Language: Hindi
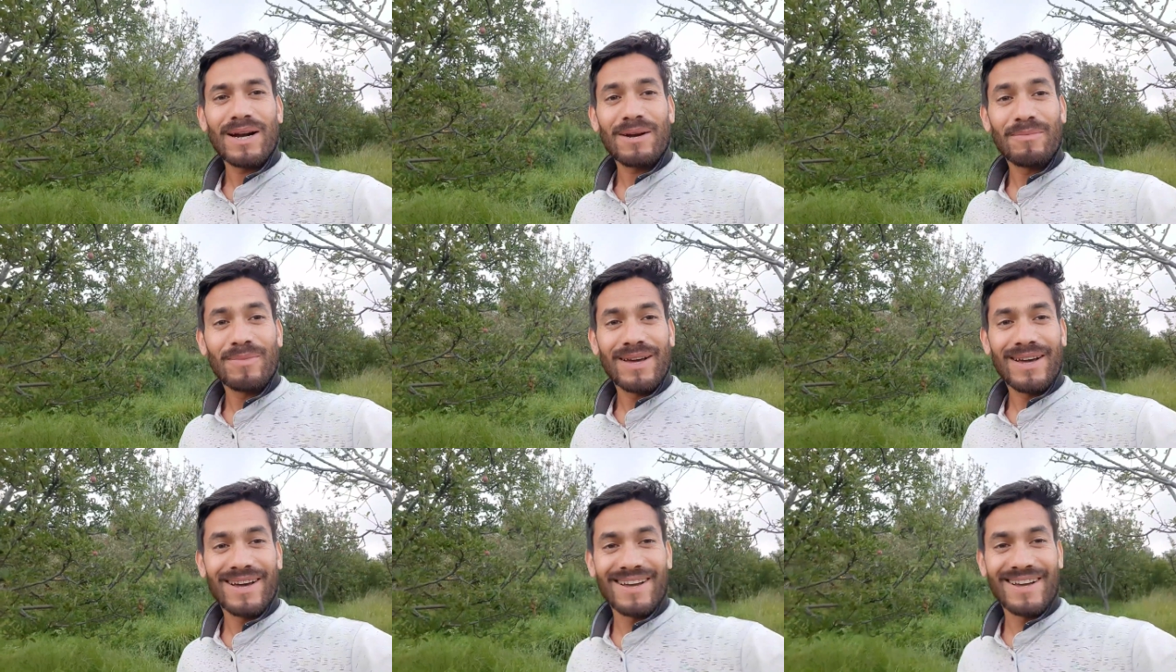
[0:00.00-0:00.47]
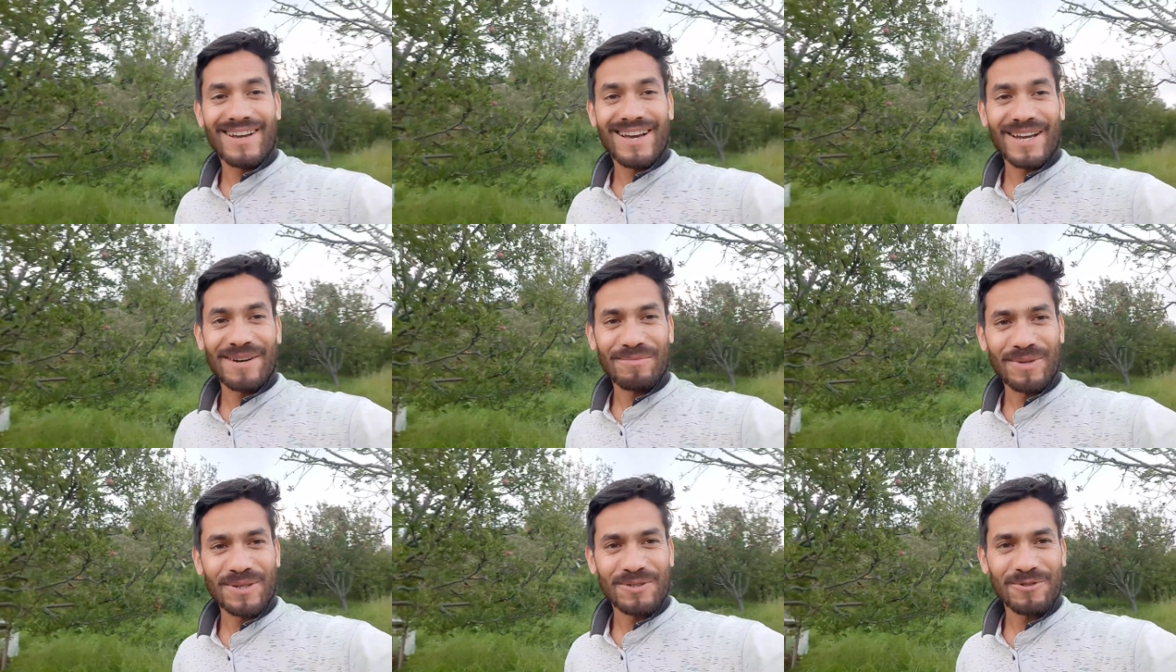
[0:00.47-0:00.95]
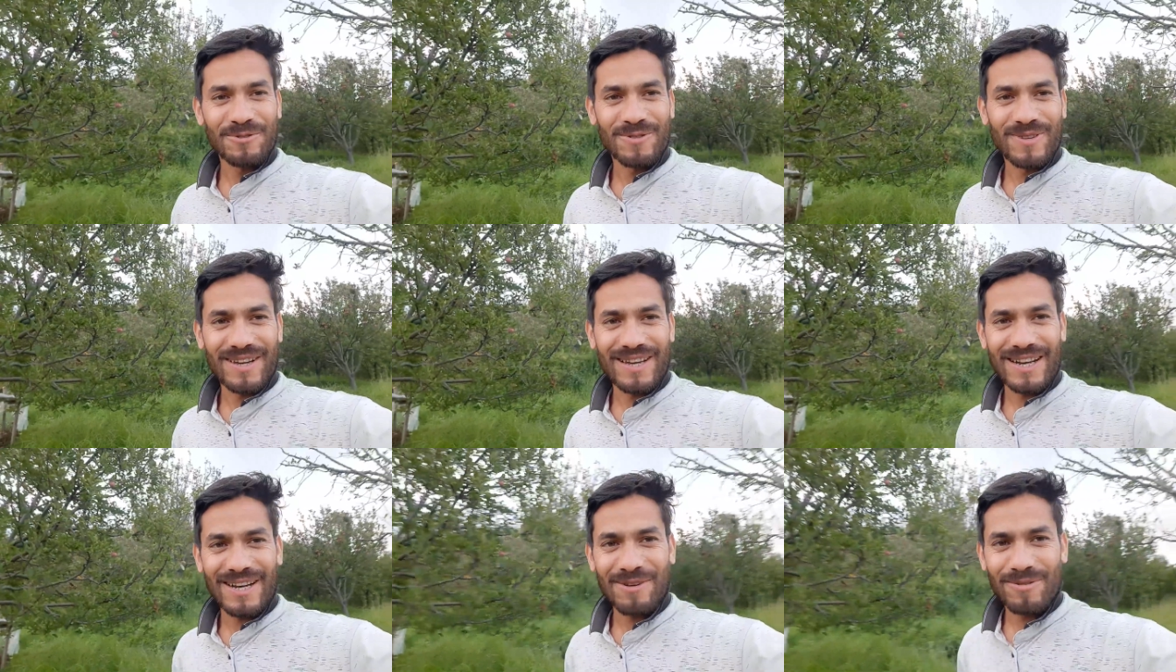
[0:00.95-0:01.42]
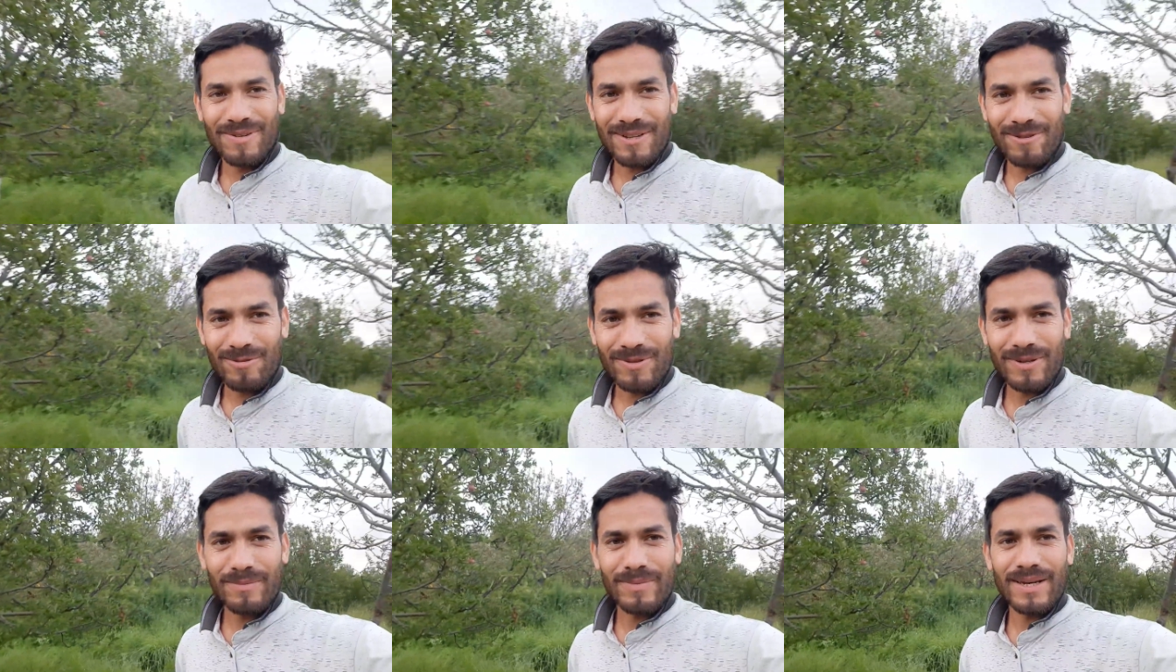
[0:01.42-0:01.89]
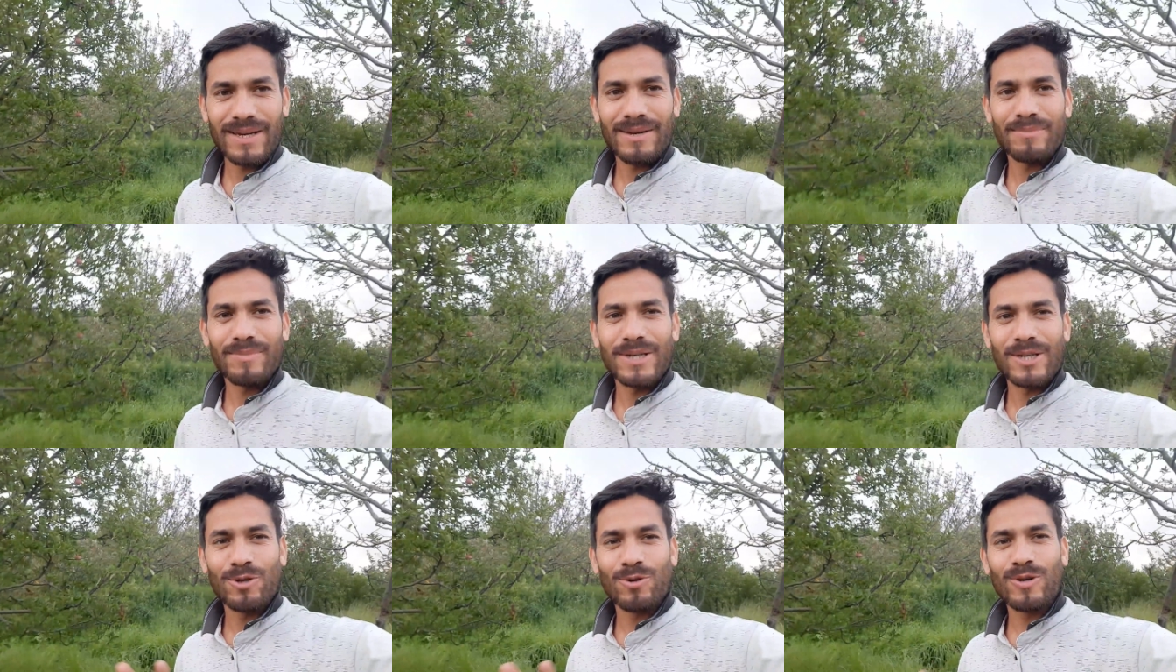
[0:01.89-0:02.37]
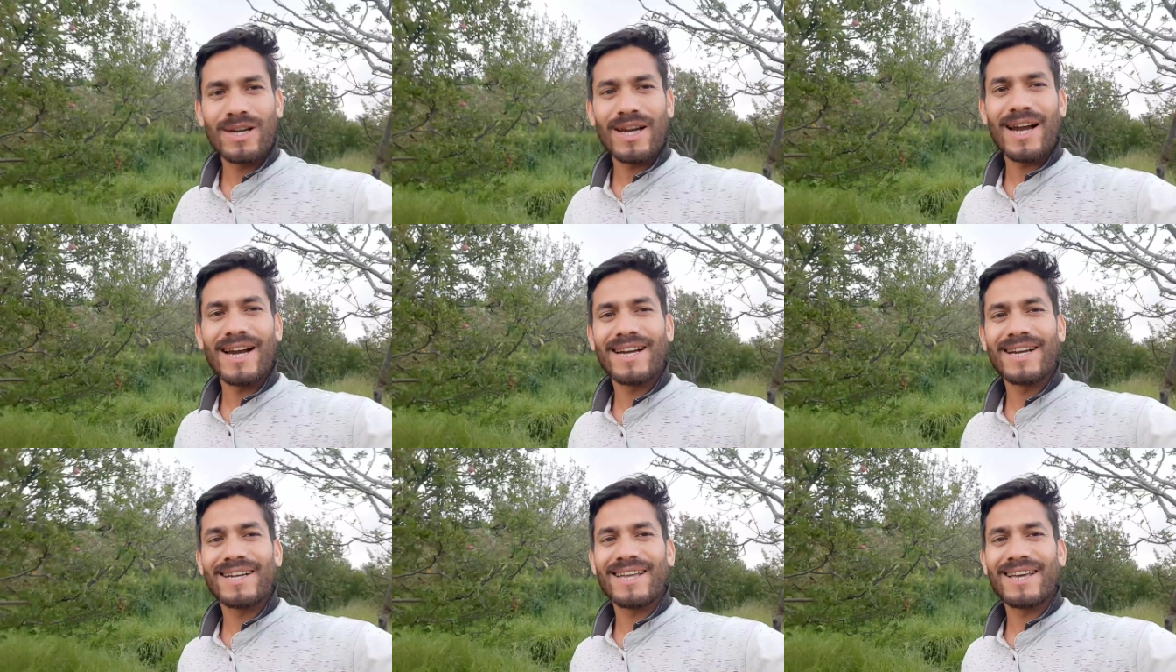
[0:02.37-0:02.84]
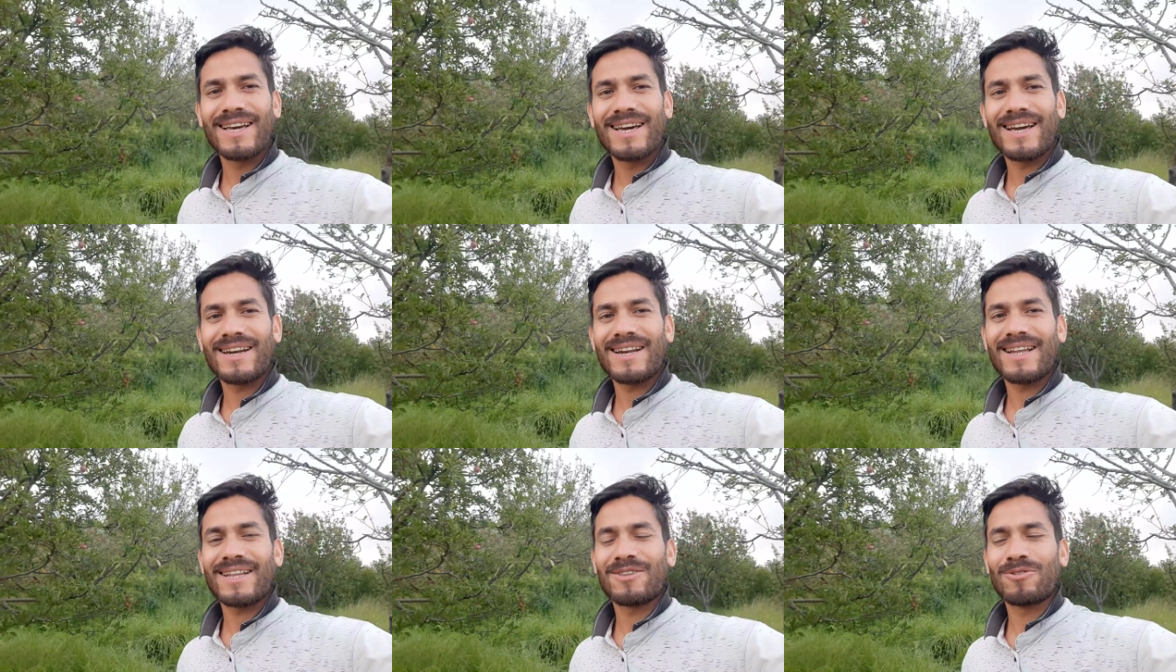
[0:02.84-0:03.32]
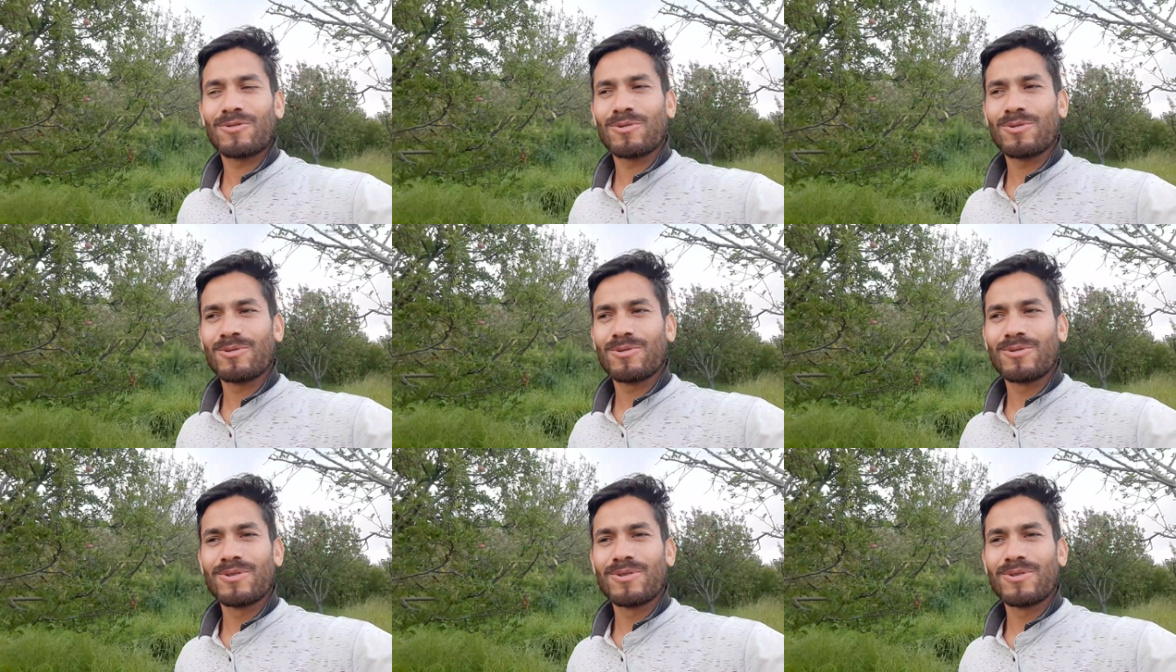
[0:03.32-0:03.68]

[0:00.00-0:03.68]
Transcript: पार्ट मैं घर में शूट कर रहा हूँ क्योंकि मैं वीडियो की एडिटिंग कर रहा तो